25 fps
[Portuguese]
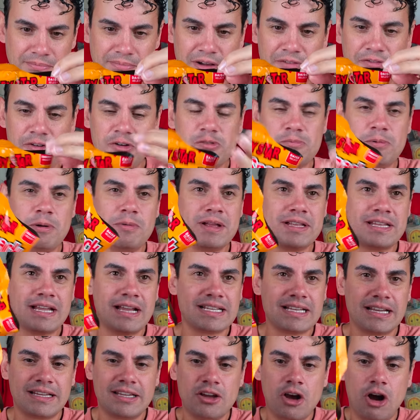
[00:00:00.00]
Mas vamos experimentar
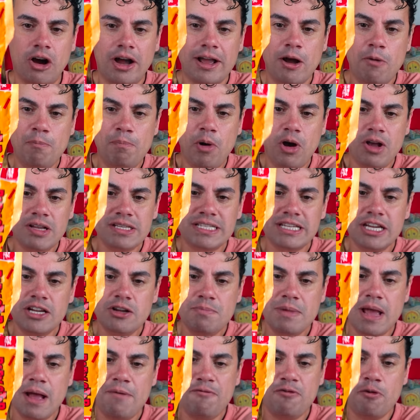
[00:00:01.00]
isso aqui, ó. É um pozinho
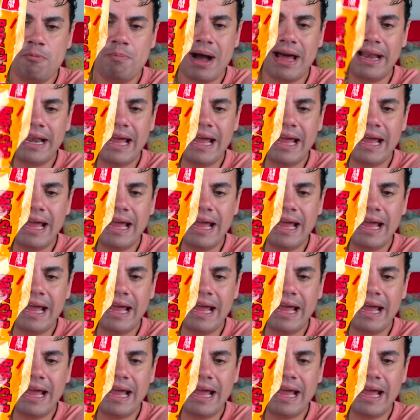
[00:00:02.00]
mesmo fubá